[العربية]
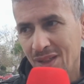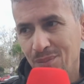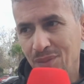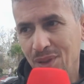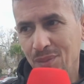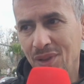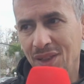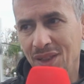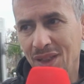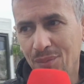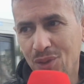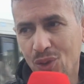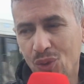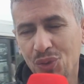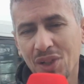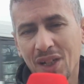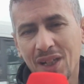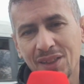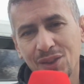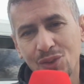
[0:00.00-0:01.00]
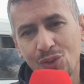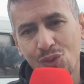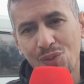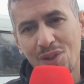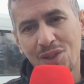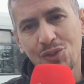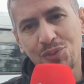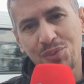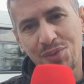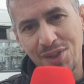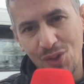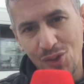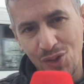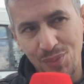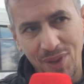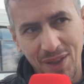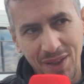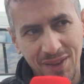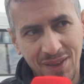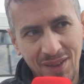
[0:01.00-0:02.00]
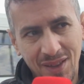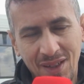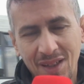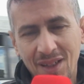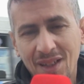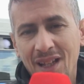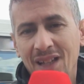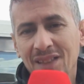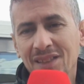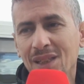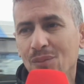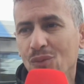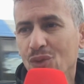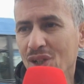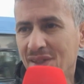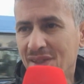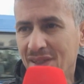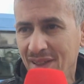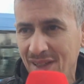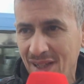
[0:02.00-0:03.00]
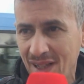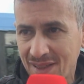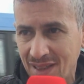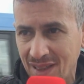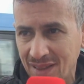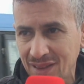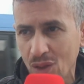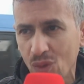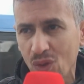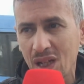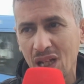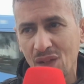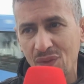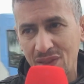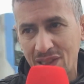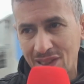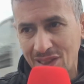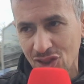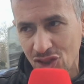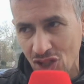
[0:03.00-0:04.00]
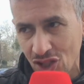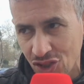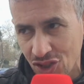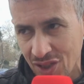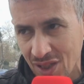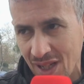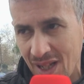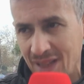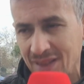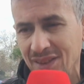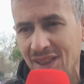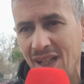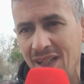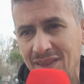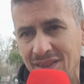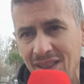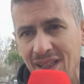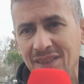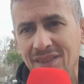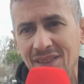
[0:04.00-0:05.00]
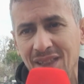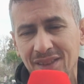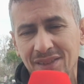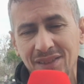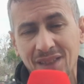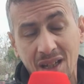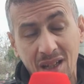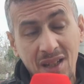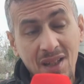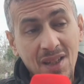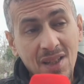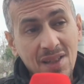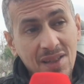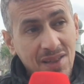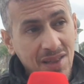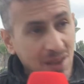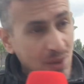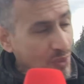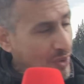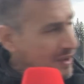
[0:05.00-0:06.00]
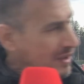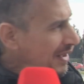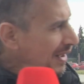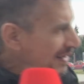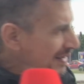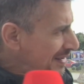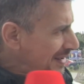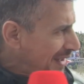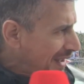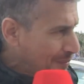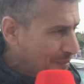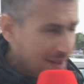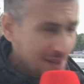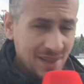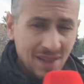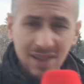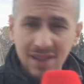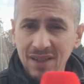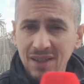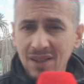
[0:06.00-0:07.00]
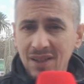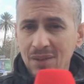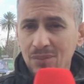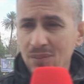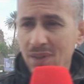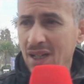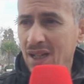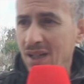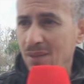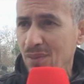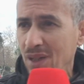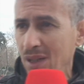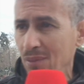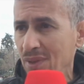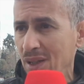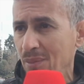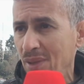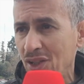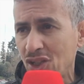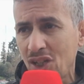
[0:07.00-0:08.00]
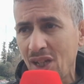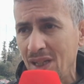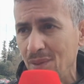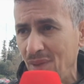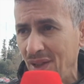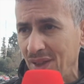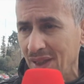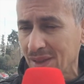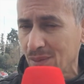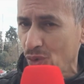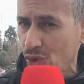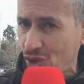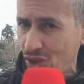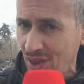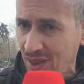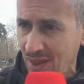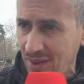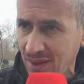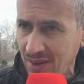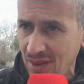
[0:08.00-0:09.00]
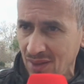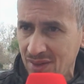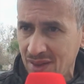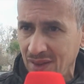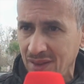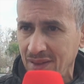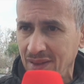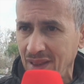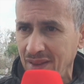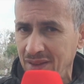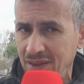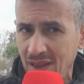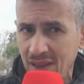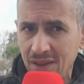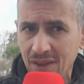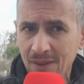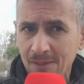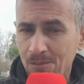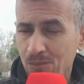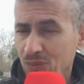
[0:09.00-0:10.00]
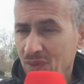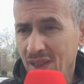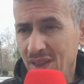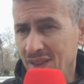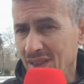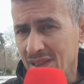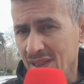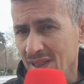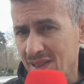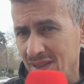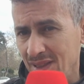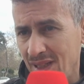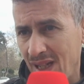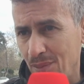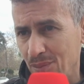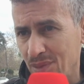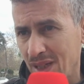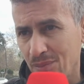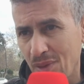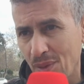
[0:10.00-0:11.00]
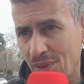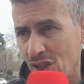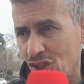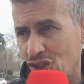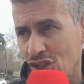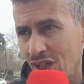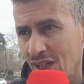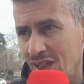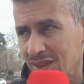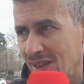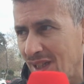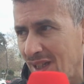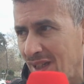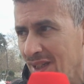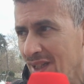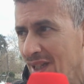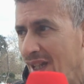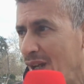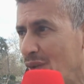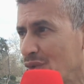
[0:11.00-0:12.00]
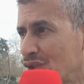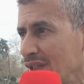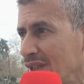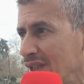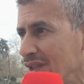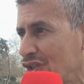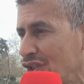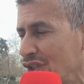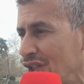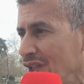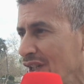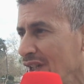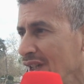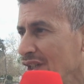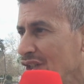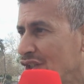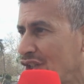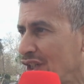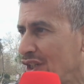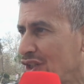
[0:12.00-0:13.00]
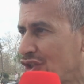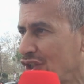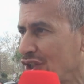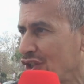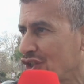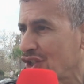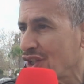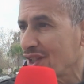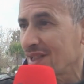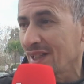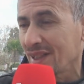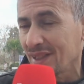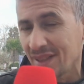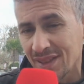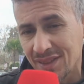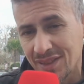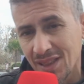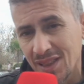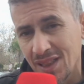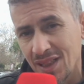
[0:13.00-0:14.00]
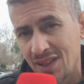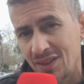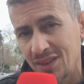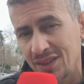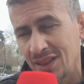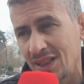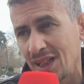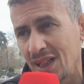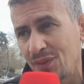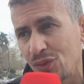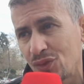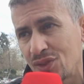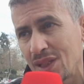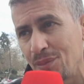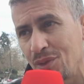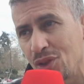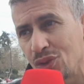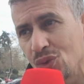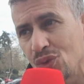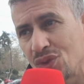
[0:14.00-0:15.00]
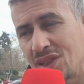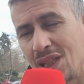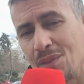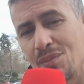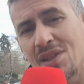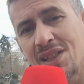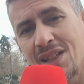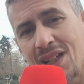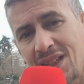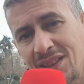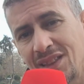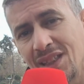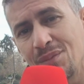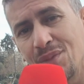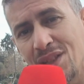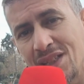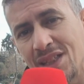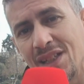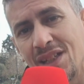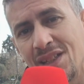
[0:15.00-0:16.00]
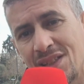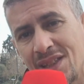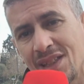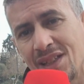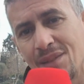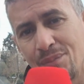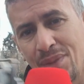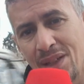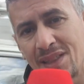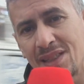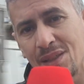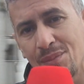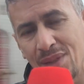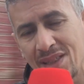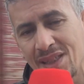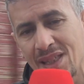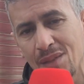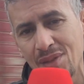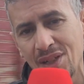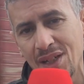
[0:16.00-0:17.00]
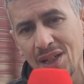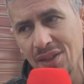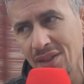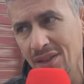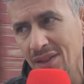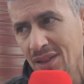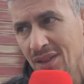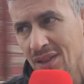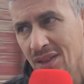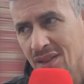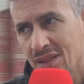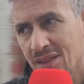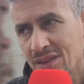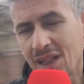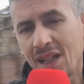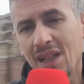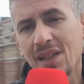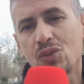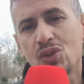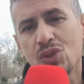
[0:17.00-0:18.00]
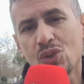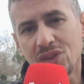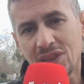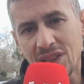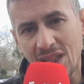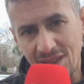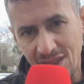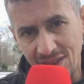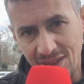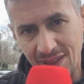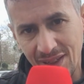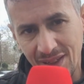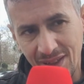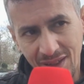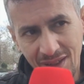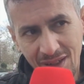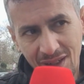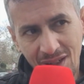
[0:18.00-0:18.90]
بمعنى ملي كنا كنديروا المازوت ب 76 عندنا مراسلات عندنا وقفات احتجاجيه عندنا عندنا عندنا عندنا السي الوالي لحد الساعه مازال ما ما ما, بغاش يحل معنا هذا المشكل هذا ديال تعديل العداد لان 30 عام راه ما بقاش شي قطاع او شي شي شي شي, شي صغير ديال ديال 1992 مازال مازال الانسان بهذا الثمن هذا حتى كنوصلوا للطاكسي الصغير